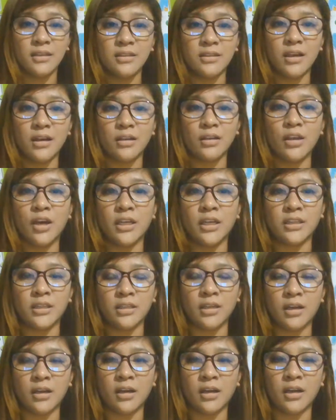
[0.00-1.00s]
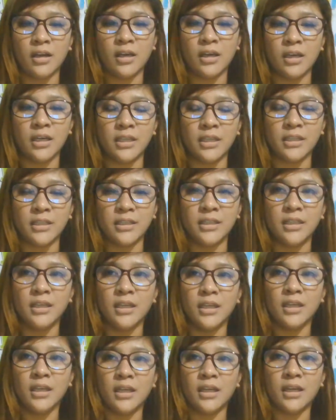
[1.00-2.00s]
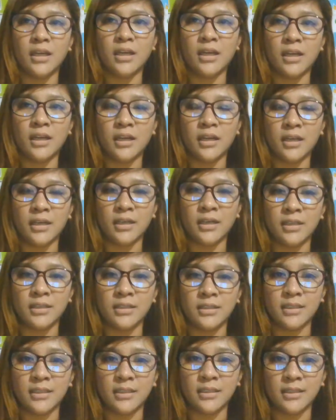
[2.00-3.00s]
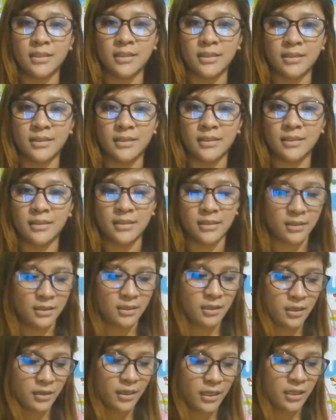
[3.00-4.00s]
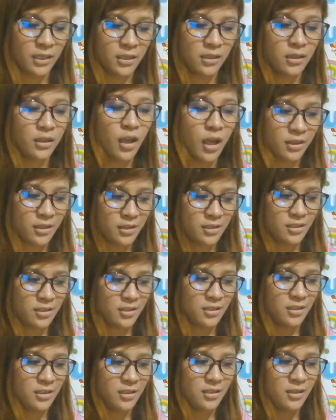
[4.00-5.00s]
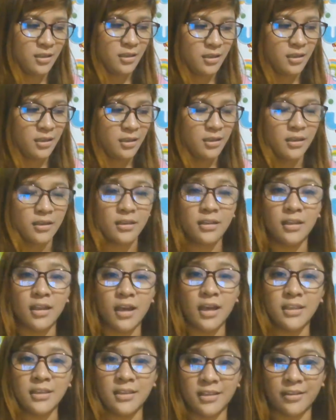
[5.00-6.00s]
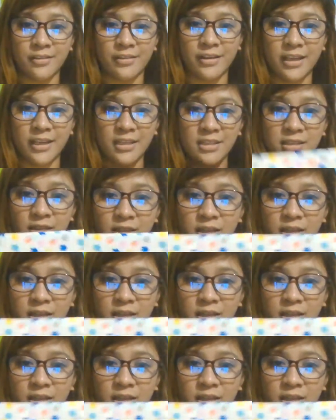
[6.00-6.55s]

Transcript: The cloth on, on, okay, cloth. Cloth, alright?